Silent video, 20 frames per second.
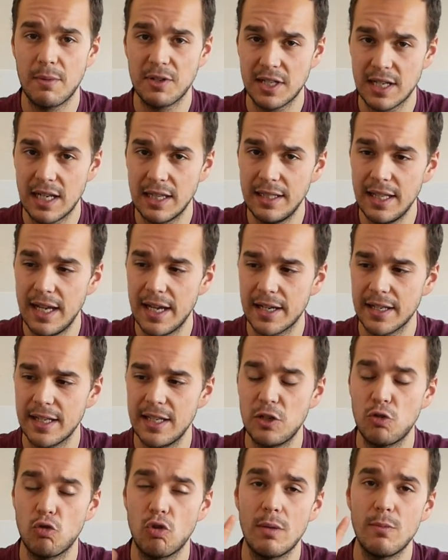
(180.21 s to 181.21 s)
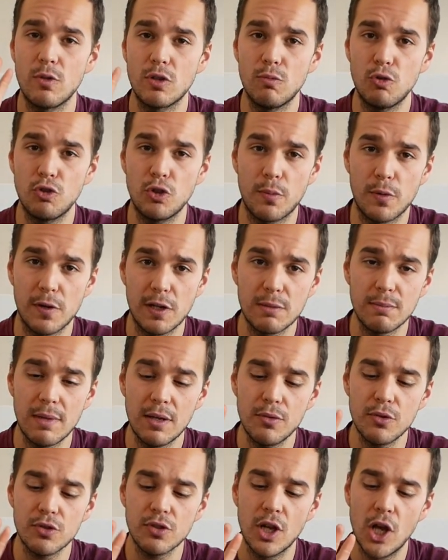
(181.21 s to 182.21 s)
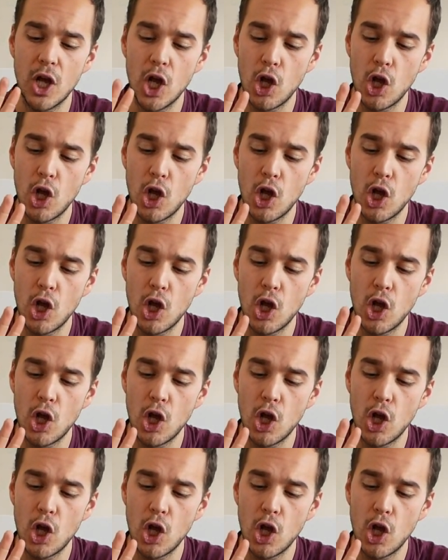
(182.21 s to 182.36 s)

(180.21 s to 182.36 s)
a saltar y sudamos mucho por las manos,